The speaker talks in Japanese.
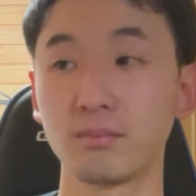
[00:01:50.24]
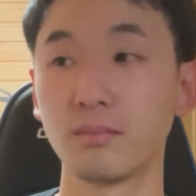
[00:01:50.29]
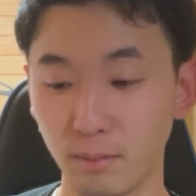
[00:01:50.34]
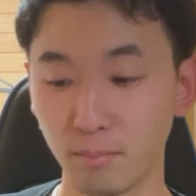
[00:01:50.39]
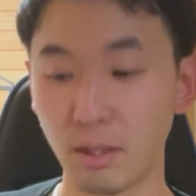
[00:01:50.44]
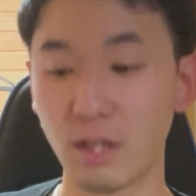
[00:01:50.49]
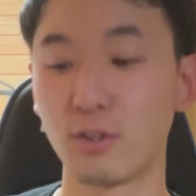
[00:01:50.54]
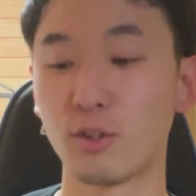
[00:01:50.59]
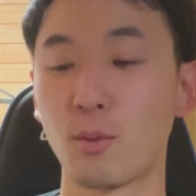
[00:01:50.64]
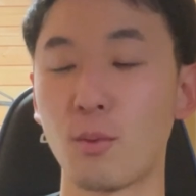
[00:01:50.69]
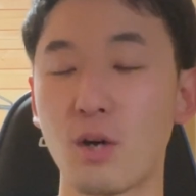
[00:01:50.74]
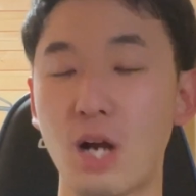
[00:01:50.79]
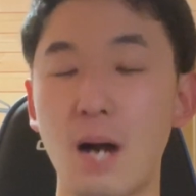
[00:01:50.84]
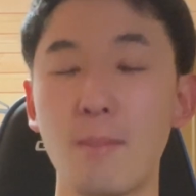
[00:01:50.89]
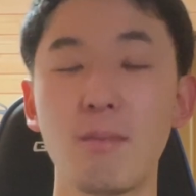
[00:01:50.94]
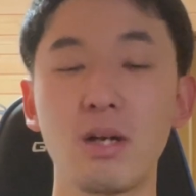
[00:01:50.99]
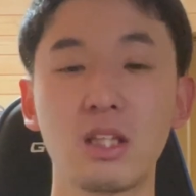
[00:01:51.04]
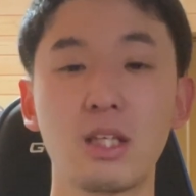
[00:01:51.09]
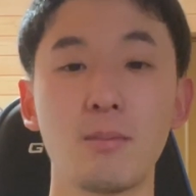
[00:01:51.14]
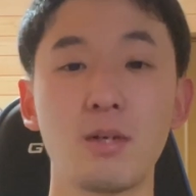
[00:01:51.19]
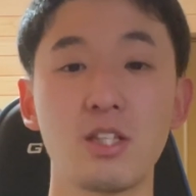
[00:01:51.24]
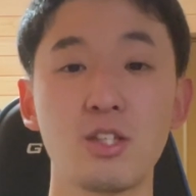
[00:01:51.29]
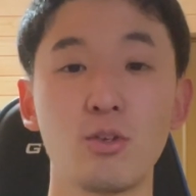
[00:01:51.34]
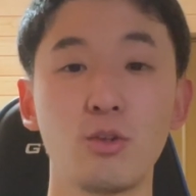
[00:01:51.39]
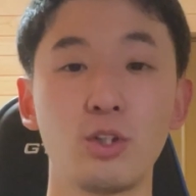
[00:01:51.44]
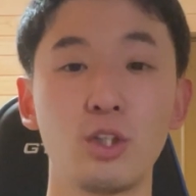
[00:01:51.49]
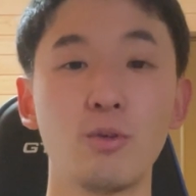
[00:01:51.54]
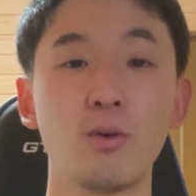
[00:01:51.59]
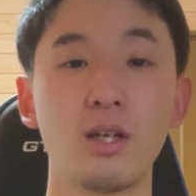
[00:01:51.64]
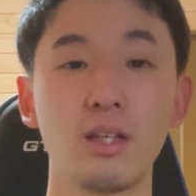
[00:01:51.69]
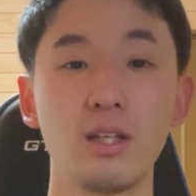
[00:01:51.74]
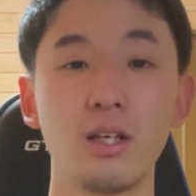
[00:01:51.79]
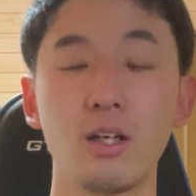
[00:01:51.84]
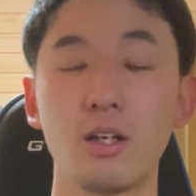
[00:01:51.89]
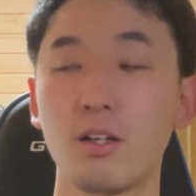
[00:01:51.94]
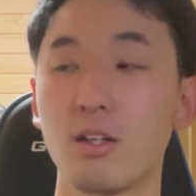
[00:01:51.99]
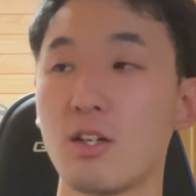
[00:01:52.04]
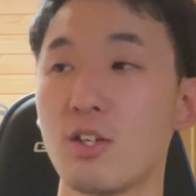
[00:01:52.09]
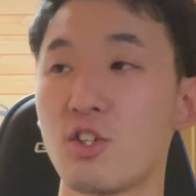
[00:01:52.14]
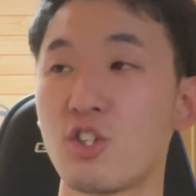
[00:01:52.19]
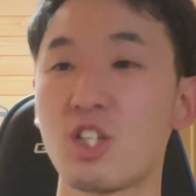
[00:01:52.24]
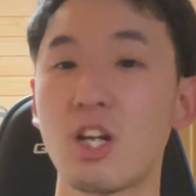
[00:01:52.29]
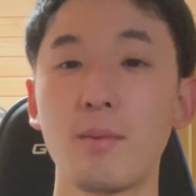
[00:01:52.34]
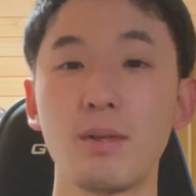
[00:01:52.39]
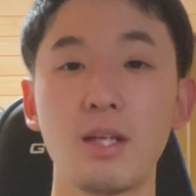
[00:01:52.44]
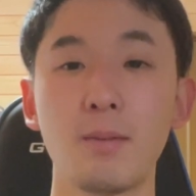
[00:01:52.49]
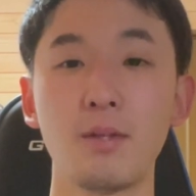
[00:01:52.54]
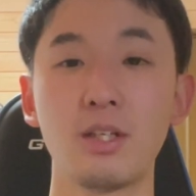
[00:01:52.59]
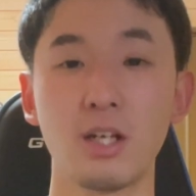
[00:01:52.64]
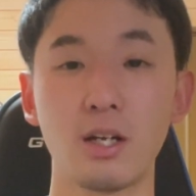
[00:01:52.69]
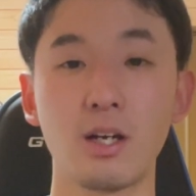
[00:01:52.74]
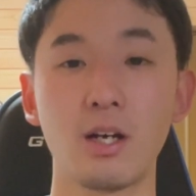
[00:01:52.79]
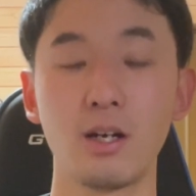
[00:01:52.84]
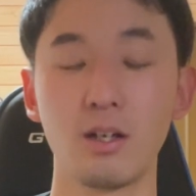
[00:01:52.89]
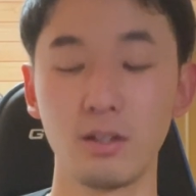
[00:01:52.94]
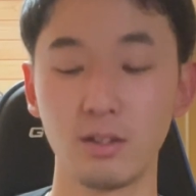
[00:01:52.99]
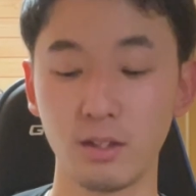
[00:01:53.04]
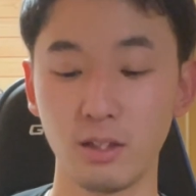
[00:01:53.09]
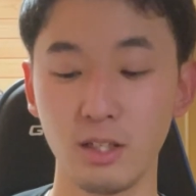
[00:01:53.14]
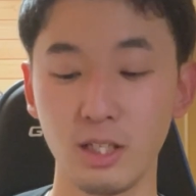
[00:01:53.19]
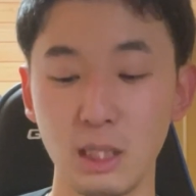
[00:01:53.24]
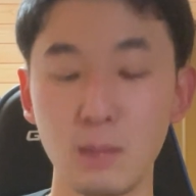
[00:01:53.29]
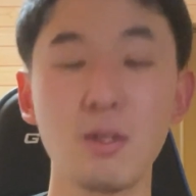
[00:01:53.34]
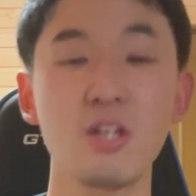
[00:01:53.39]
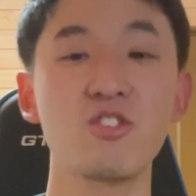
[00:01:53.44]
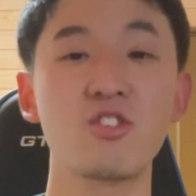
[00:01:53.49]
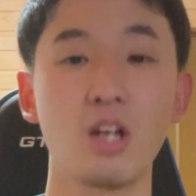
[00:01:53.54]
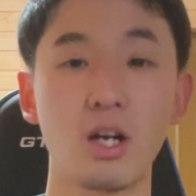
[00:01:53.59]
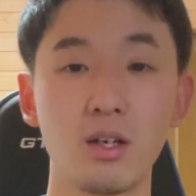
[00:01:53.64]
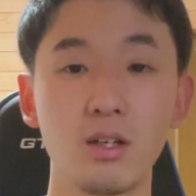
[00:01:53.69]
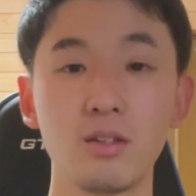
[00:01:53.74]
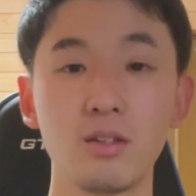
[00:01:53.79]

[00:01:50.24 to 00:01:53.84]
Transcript: ペルドモ頑張ってますよって言われて、調べてみたら、いました。